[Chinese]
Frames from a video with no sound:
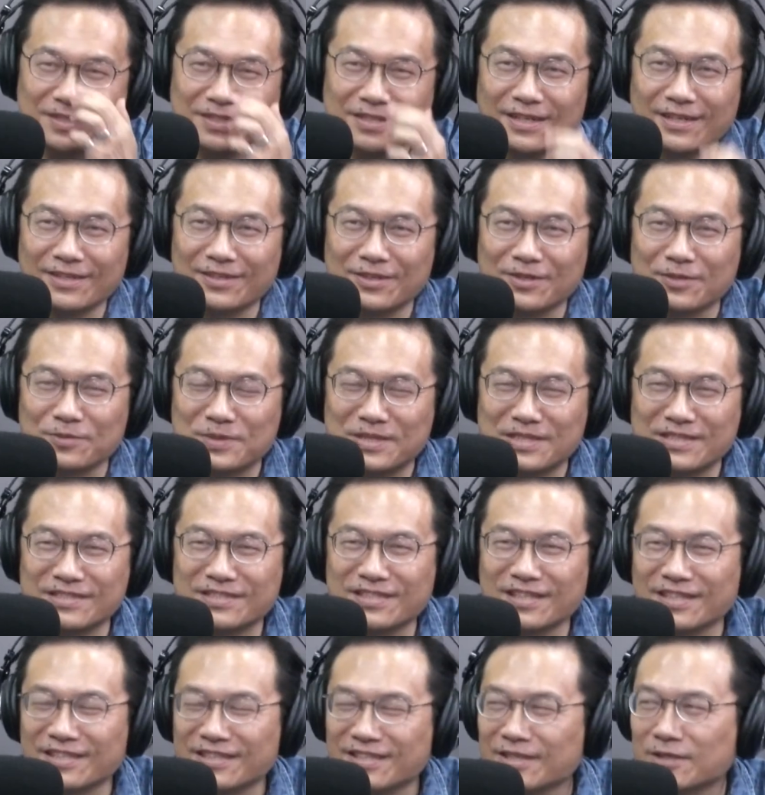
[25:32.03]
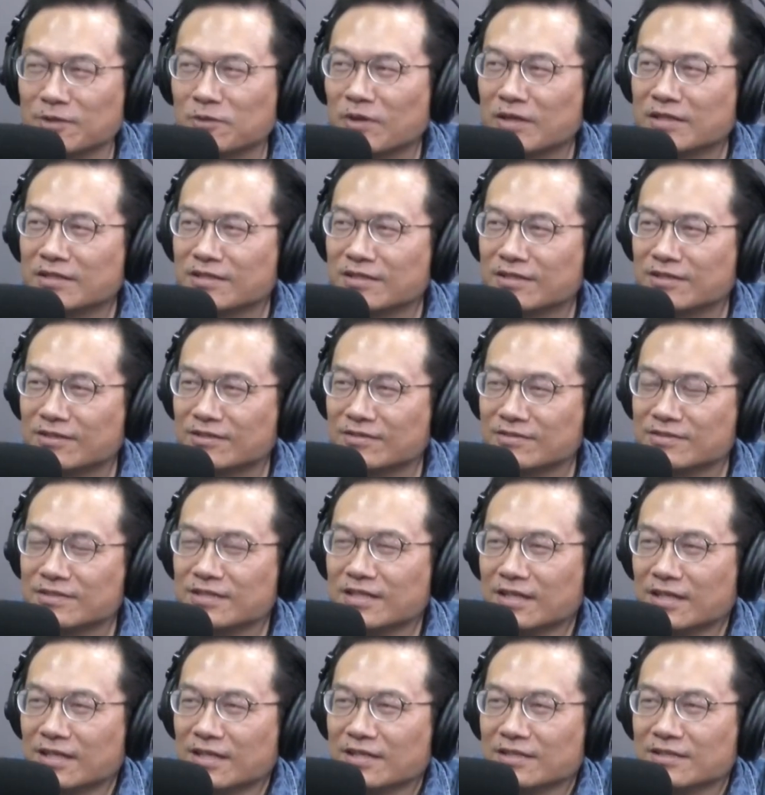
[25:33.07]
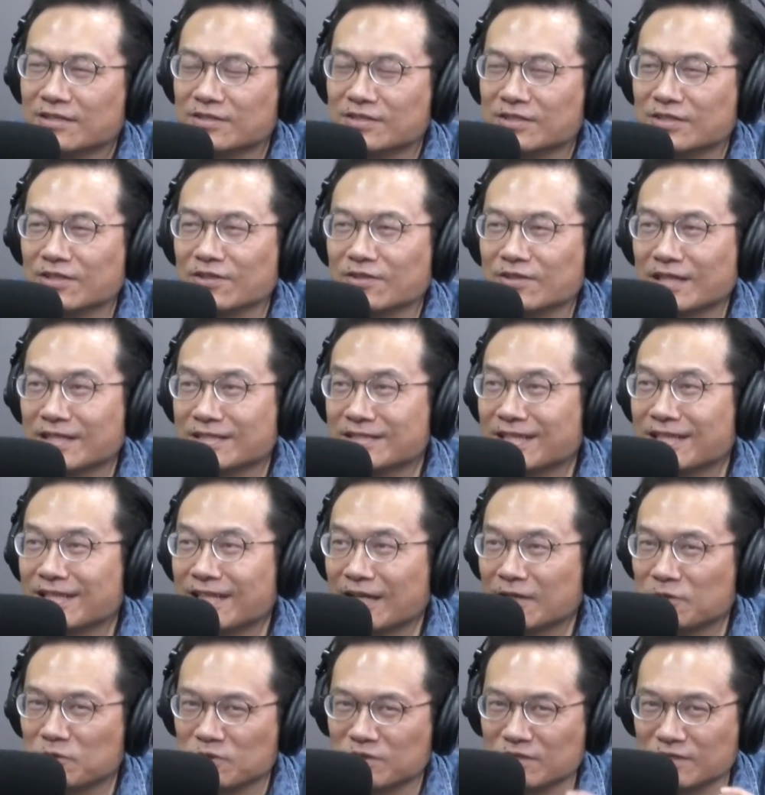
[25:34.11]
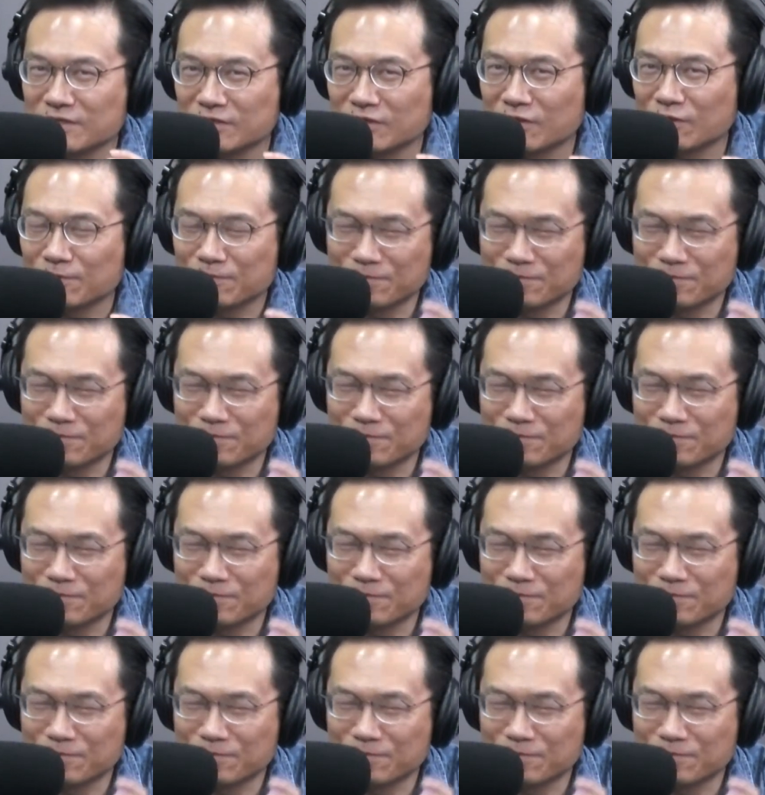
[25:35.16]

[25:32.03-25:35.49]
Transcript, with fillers: 迄路面车顶管伫讲。就是讲较早咱有一种，